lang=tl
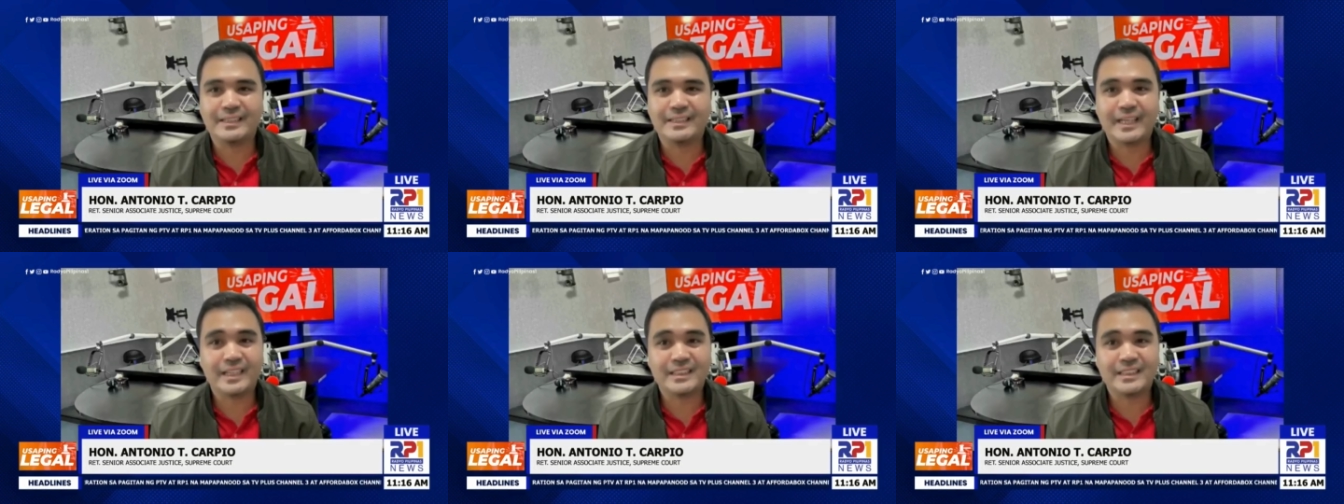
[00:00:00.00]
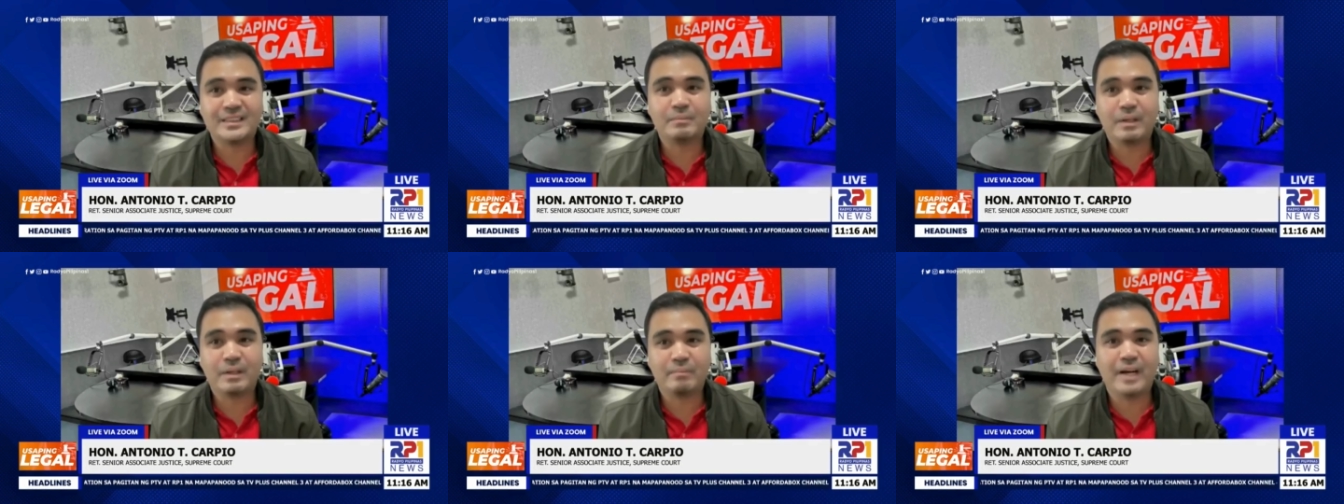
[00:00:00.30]

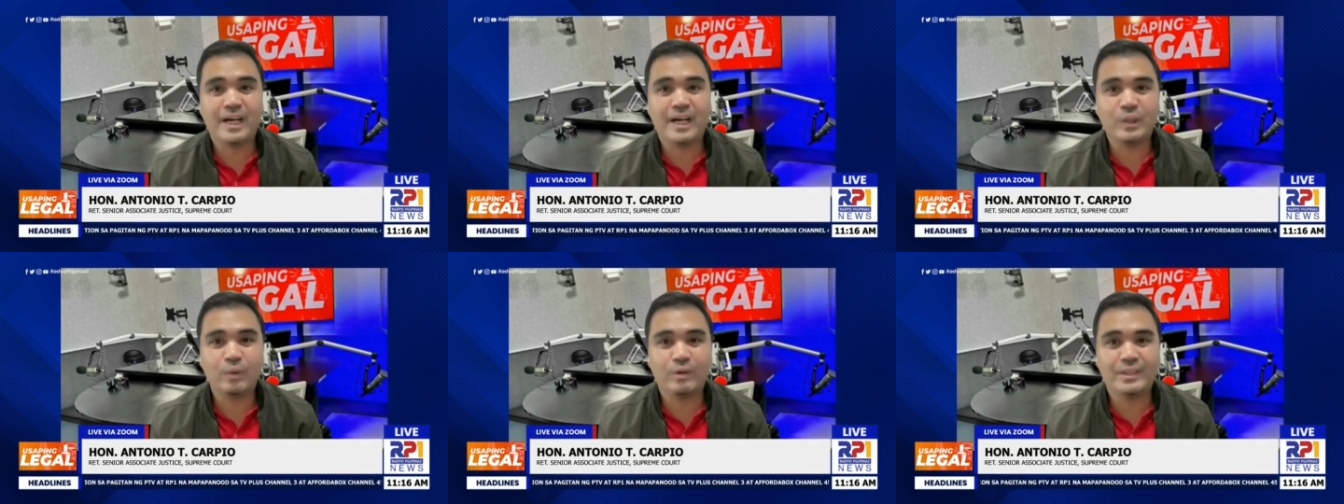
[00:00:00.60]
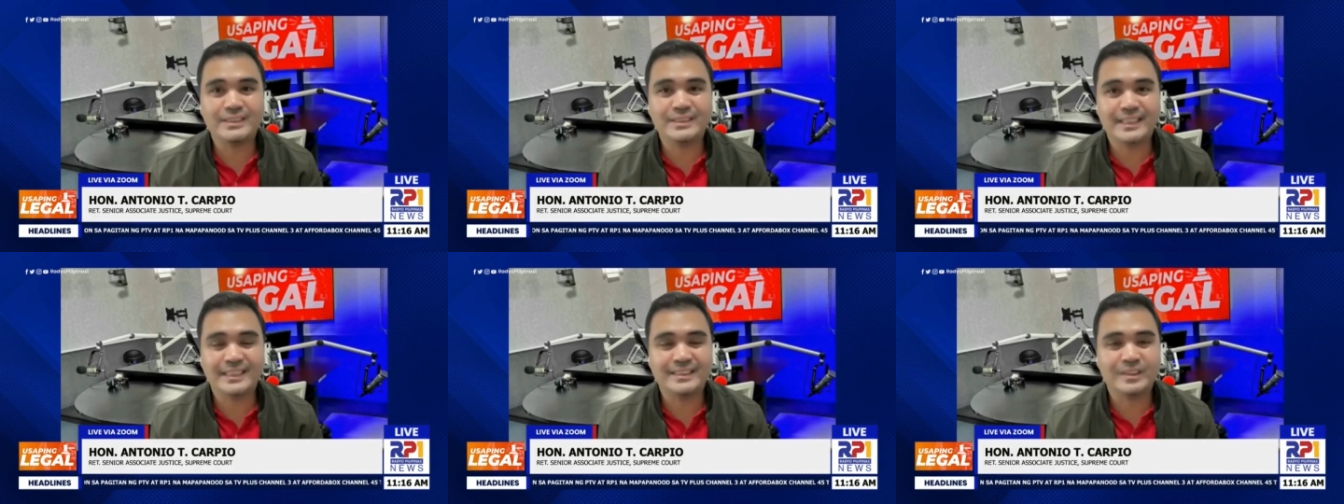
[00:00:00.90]
Teresa Magbanua
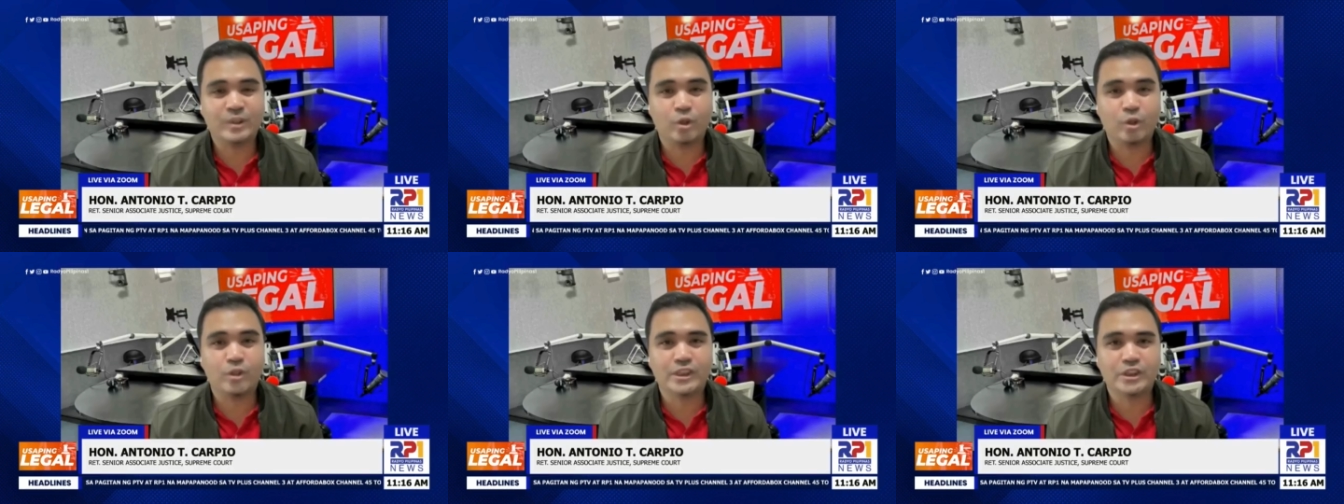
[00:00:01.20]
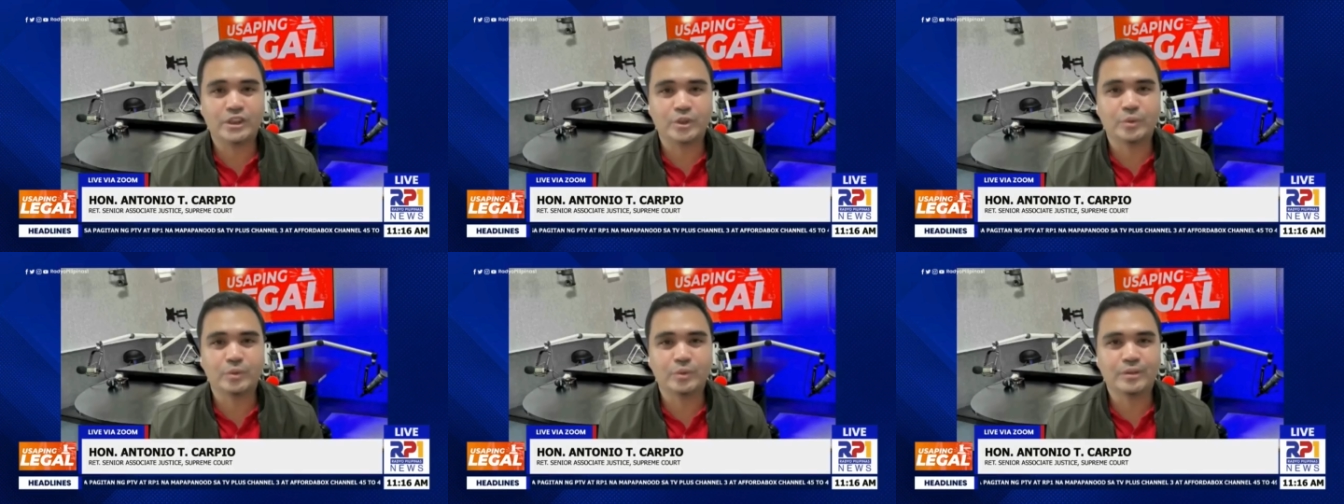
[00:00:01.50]
sa Escoda
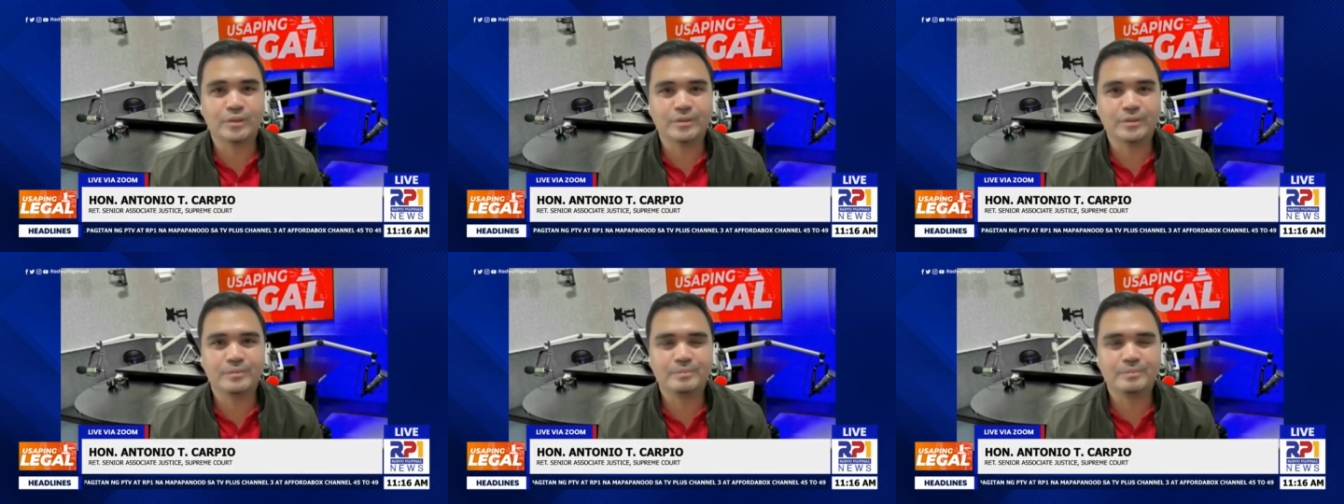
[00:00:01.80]
Shoal?